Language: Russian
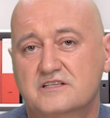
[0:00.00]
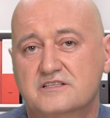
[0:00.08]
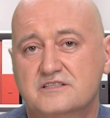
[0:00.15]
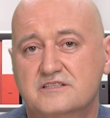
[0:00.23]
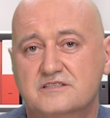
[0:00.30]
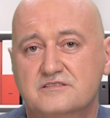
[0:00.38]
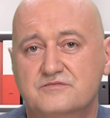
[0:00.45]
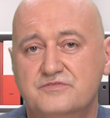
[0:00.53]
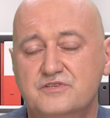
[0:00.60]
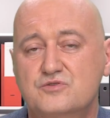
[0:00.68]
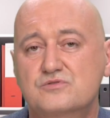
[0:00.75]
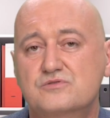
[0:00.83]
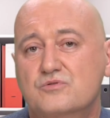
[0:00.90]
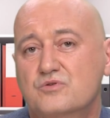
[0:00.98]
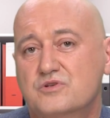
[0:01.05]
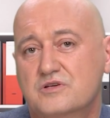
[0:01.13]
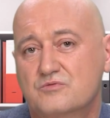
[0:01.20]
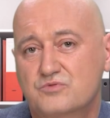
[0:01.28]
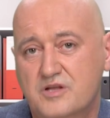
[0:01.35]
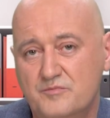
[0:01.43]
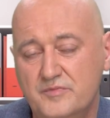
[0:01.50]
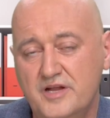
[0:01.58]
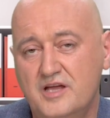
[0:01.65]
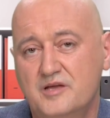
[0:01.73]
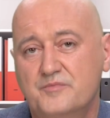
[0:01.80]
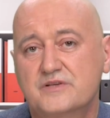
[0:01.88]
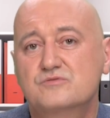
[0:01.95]
э, вы чувствуете
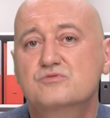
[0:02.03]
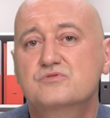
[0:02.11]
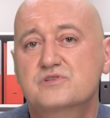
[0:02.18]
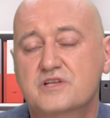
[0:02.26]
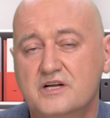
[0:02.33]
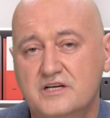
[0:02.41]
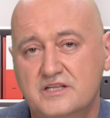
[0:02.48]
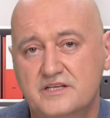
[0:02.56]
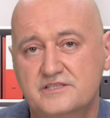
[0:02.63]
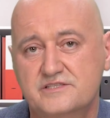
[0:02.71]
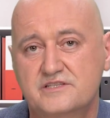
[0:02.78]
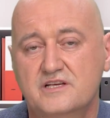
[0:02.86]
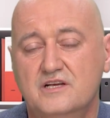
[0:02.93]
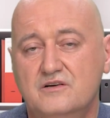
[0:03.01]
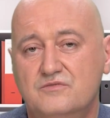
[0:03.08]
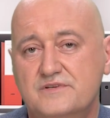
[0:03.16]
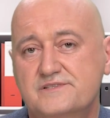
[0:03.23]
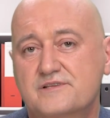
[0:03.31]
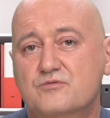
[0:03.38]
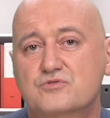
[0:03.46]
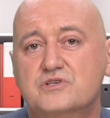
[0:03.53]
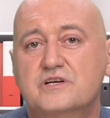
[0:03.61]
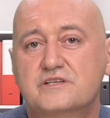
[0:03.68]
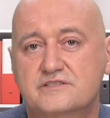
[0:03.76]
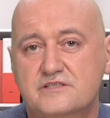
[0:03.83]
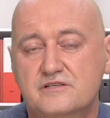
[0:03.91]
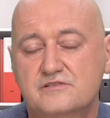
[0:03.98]
утомляемость, усталость, у вас
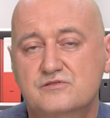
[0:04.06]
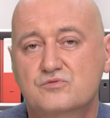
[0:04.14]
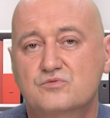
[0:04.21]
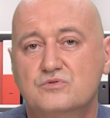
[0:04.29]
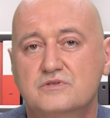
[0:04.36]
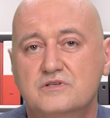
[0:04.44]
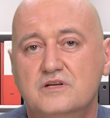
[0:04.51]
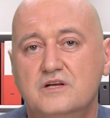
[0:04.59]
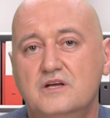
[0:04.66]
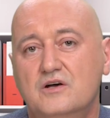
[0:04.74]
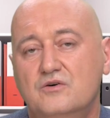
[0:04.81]
нарушается сон,